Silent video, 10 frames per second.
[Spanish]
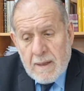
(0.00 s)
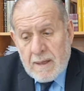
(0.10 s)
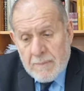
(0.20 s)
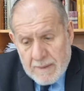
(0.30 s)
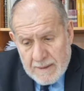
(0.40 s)

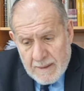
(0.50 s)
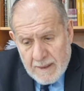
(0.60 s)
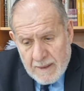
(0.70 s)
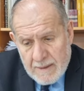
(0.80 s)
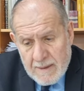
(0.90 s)

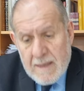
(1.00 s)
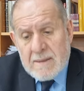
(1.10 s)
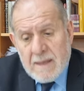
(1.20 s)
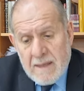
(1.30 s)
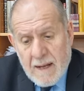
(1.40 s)
reprenderán y
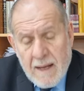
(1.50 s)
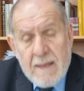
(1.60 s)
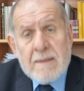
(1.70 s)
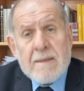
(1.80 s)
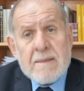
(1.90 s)

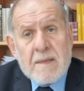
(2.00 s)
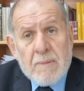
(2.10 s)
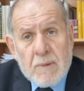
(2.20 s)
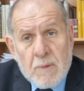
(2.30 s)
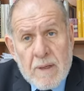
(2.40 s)
enseñarán
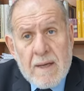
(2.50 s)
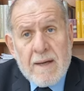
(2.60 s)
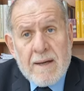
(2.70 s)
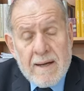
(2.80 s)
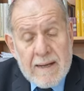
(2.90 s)

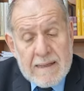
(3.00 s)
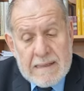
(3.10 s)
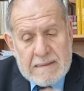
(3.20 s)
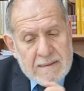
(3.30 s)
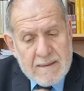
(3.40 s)
sabiduría a la
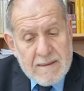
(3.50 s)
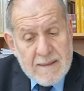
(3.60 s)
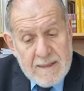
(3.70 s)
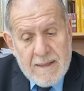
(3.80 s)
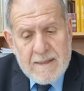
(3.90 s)
gente.
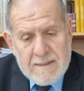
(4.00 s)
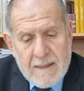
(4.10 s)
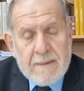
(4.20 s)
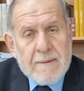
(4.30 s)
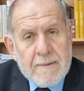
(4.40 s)
Qué
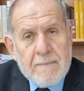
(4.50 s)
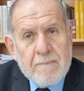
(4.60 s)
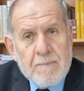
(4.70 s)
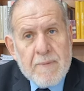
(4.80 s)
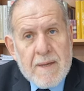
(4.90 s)
interesante.
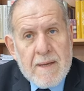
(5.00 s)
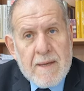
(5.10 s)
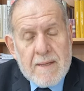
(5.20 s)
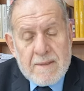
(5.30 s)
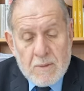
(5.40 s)

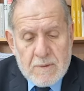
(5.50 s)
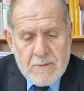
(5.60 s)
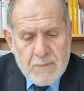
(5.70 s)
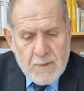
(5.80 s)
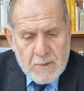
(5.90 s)
Según
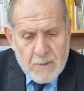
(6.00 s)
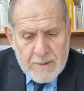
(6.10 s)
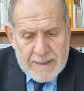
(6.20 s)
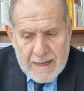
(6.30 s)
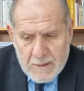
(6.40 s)

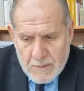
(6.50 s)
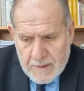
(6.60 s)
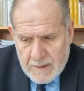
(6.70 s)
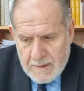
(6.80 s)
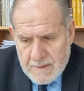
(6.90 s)
Seforno, el arco
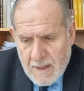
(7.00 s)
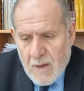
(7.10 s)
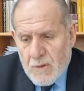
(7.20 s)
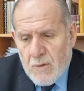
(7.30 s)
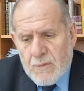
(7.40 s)
iris
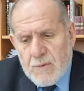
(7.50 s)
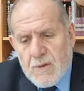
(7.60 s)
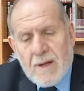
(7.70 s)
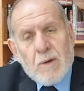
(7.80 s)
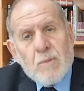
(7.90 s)
no
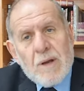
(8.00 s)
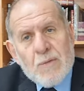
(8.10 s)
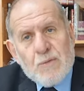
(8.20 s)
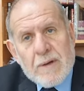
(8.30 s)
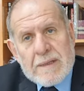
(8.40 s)
funciona como
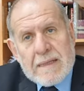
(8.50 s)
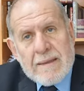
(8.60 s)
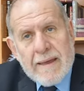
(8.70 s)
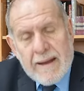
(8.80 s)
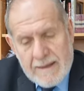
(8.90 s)
una fuente
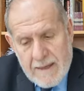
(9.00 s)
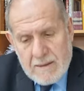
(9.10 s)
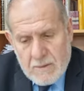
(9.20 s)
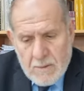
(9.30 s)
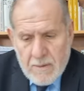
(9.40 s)
de
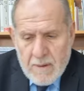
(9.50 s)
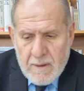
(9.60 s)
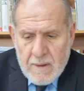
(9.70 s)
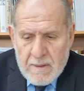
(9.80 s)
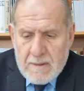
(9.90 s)
aliento,
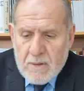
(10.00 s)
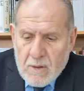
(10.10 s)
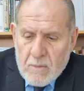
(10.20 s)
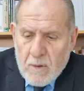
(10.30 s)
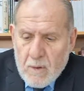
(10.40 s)

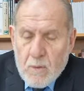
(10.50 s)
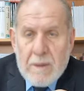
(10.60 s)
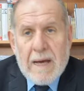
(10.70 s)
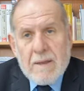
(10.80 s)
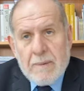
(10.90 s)
sino como
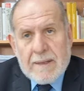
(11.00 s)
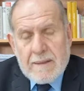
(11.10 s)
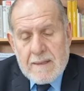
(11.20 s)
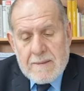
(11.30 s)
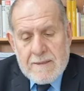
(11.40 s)
una
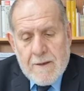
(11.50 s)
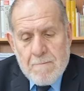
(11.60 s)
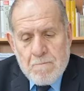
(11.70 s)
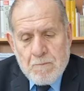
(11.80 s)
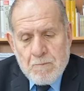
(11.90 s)
advertencia.
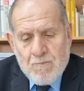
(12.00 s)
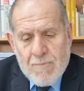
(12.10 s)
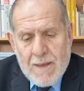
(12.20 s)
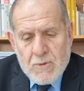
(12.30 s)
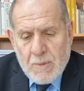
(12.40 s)

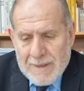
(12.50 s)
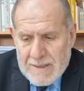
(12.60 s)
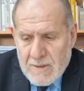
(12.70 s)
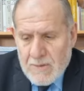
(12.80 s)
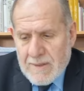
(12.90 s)
Su
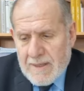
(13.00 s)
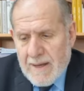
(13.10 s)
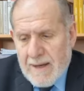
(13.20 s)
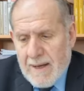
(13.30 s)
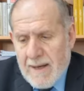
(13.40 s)
aparición
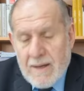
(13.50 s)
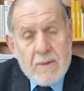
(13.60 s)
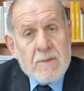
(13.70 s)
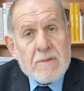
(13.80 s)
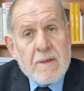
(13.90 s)
señala a
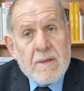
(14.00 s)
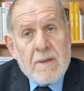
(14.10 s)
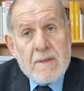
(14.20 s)
los